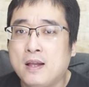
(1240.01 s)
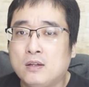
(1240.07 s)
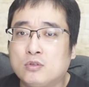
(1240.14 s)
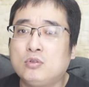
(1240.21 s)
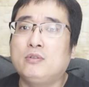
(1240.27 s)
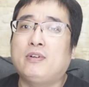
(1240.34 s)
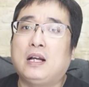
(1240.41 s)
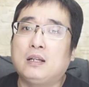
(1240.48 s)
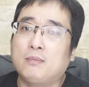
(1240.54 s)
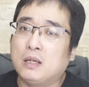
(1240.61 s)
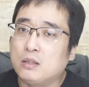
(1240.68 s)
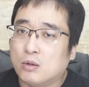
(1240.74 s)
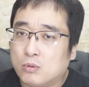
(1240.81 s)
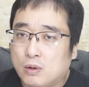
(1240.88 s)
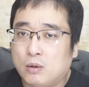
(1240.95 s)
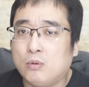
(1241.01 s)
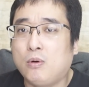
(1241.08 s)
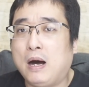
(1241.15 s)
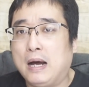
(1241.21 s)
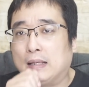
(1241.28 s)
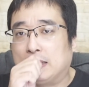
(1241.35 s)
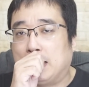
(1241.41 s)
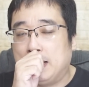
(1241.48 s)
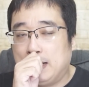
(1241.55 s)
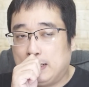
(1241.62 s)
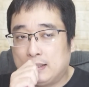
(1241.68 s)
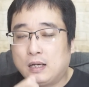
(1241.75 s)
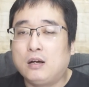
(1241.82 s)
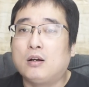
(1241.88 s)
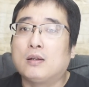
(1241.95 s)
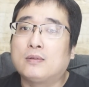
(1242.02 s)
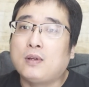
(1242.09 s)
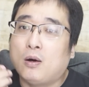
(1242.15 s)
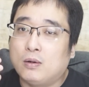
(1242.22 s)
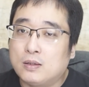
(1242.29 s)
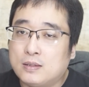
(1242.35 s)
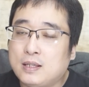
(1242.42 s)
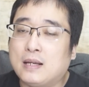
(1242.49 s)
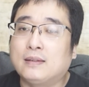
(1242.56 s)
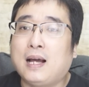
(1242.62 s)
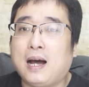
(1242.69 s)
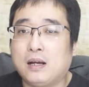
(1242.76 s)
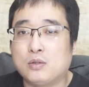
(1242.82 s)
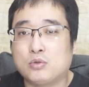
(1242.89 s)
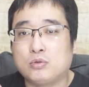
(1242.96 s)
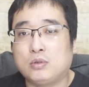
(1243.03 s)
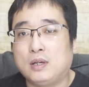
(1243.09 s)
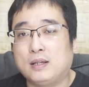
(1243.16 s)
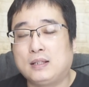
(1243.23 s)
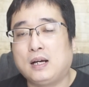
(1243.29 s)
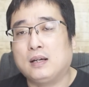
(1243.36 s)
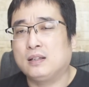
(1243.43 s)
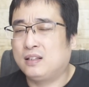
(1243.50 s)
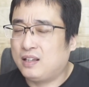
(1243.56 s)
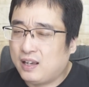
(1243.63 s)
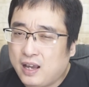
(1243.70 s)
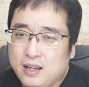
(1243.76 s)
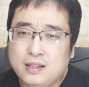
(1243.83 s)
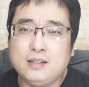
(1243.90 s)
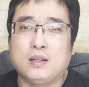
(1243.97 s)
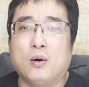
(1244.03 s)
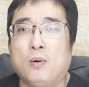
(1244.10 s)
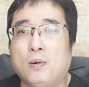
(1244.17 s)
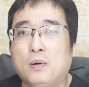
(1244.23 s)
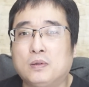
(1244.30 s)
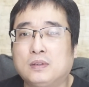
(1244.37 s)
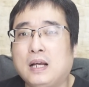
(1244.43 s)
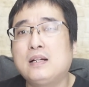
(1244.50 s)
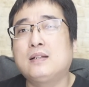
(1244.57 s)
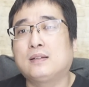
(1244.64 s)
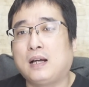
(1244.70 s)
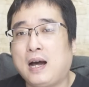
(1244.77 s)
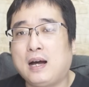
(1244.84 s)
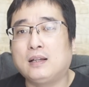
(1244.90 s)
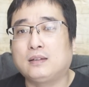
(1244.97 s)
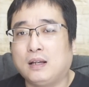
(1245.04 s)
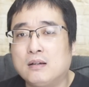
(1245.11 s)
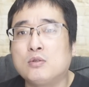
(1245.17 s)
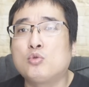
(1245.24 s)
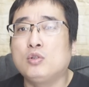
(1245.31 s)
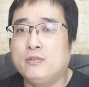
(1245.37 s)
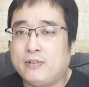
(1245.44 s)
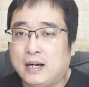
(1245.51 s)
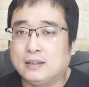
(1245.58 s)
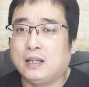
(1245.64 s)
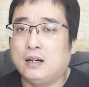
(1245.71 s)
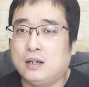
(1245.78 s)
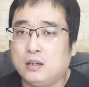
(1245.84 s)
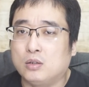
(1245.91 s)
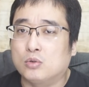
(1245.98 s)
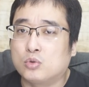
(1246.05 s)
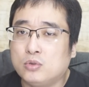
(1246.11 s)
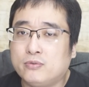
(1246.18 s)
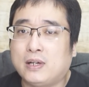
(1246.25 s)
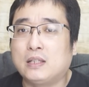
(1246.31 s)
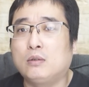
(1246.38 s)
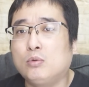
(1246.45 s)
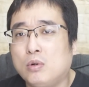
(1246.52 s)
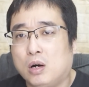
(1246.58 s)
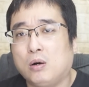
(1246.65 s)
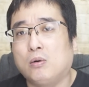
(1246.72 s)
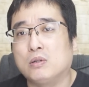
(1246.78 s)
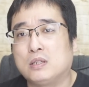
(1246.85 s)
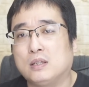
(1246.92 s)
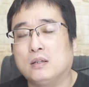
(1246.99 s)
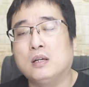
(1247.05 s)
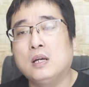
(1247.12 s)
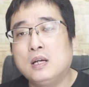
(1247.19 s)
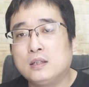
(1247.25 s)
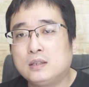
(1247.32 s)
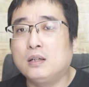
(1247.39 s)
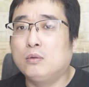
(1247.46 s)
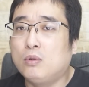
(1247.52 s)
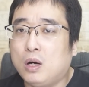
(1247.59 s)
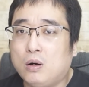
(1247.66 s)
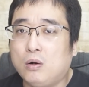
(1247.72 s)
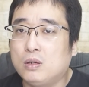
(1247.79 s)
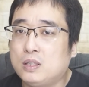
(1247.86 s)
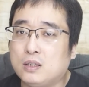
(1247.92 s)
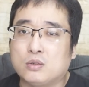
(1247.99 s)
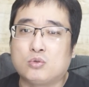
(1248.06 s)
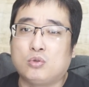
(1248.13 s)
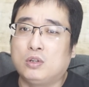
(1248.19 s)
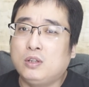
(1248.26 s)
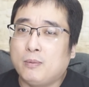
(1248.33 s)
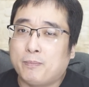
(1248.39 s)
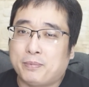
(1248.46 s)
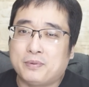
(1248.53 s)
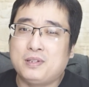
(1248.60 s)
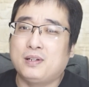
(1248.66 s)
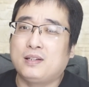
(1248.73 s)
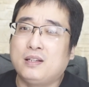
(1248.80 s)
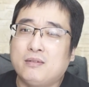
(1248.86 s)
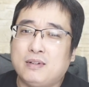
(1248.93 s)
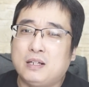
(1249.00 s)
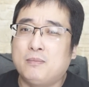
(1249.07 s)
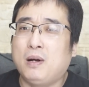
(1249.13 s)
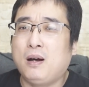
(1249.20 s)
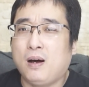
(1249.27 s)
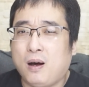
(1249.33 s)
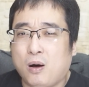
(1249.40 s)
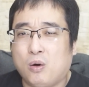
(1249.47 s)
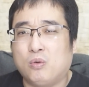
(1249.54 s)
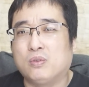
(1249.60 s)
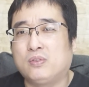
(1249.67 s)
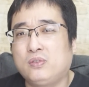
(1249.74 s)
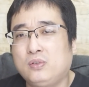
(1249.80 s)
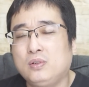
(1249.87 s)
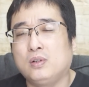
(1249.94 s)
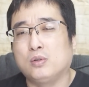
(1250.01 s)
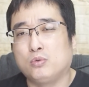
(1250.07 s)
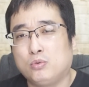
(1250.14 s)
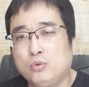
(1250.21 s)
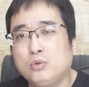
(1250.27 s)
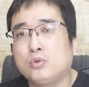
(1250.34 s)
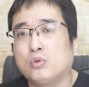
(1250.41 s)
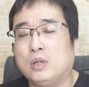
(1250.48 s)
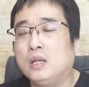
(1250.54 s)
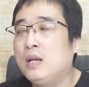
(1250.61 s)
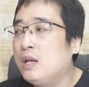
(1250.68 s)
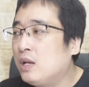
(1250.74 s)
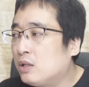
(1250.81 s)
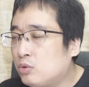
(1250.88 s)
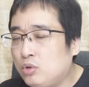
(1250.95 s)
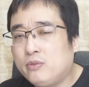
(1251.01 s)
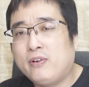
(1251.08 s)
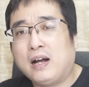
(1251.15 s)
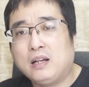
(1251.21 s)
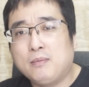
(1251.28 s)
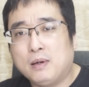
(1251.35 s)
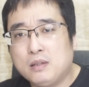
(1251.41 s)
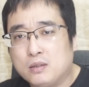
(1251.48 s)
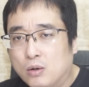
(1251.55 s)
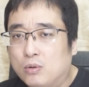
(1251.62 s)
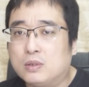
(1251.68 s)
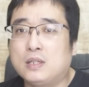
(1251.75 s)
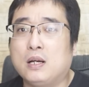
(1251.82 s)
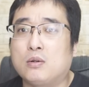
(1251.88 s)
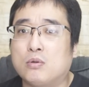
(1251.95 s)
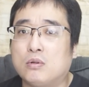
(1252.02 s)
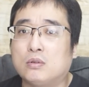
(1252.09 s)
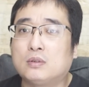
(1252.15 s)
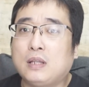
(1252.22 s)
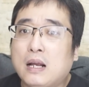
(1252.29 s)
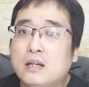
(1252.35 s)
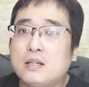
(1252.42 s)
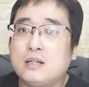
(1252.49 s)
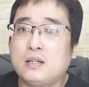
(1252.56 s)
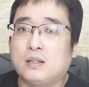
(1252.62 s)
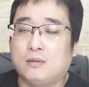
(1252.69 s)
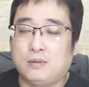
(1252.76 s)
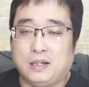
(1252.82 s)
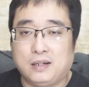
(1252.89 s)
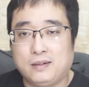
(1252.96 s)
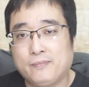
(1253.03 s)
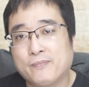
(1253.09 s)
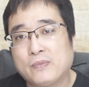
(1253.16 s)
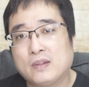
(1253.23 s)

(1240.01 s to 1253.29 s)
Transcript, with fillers: 军阀里边有文化的，然后造建大学的也有，但是他当军阀当然有军阀的落后性，这个落后性绝对不是因为什么好色愚蠢，军阀里边有这种，但是的话，